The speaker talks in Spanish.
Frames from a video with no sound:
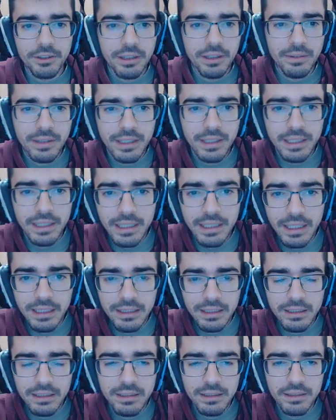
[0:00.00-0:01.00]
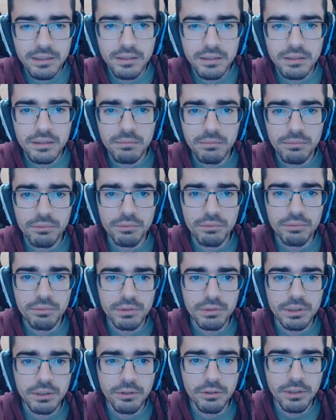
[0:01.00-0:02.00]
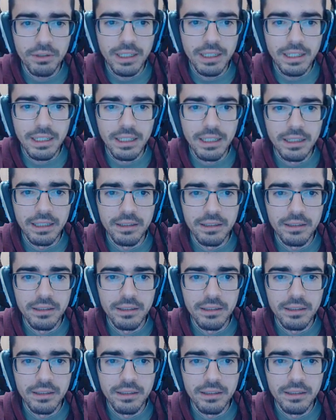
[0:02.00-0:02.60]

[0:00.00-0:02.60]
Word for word: a ver qué tal. se lo carga, ¿eh?